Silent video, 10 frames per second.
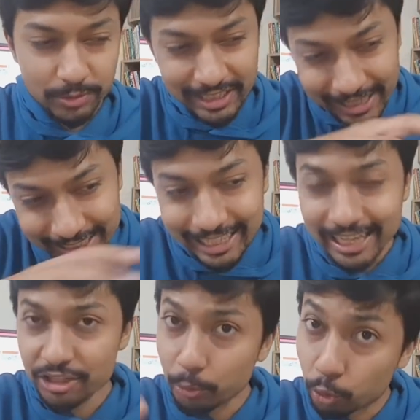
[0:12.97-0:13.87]
সার্কেলে
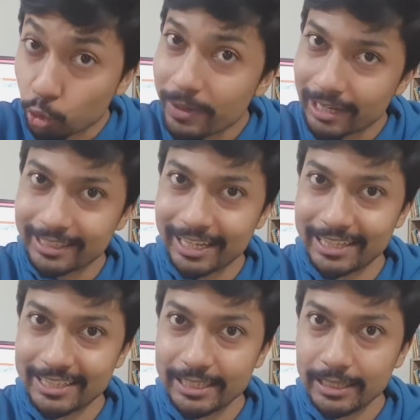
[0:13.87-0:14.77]
এইসব গ্রুপে আটকে
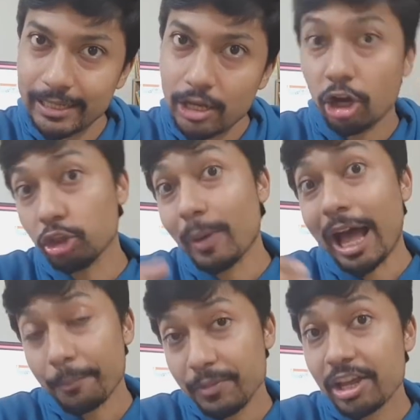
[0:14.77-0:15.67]
গেছে হয়তো বা
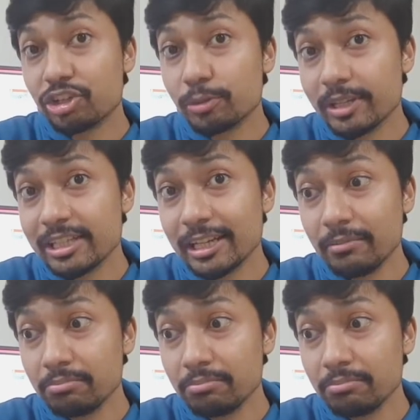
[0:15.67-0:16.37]
আপনি একসময় ছিলেন